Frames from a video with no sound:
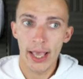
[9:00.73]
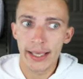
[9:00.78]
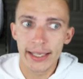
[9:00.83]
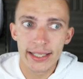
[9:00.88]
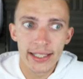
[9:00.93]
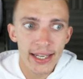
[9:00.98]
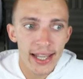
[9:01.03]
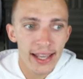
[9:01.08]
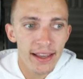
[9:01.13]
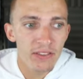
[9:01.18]

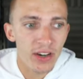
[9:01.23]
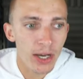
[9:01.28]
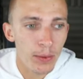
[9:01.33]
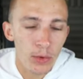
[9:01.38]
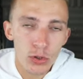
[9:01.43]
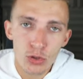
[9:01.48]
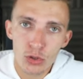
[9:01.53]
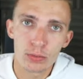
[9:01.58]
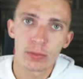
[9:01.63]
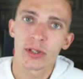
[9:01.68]
Il est
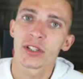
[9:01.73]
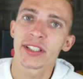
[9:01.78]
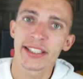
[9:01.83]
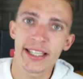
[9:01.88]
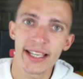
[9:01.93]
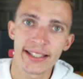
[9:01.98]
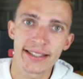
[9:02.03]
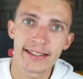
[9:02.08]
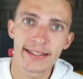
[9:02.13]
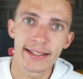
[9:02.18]
vraiment de bonne
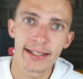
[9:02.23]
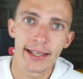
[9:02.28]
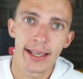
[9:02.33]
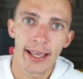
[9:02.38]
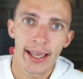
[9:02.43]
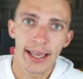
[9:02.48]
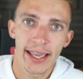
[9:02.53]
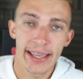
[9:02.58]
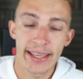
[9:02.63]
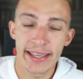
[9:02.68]
qualité.
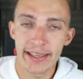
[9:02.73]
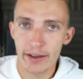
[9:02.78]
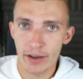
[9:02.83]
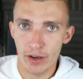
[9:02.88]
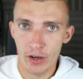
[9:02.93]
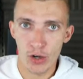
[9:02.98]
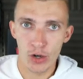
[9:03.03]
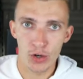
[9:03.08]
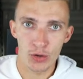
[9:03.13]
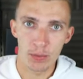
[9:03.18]
Et
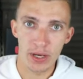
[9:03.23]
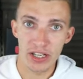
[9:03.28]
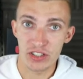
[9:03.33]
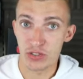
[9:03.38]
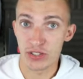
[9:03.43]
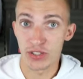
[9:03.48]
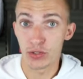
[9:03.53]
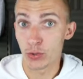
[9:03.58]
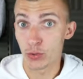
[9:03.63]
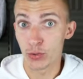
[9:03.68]
bah, je
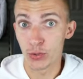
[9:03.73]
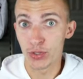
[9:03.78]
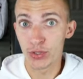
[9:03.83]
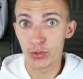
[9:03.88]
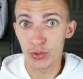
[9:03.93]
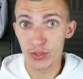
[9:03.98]
vais te donner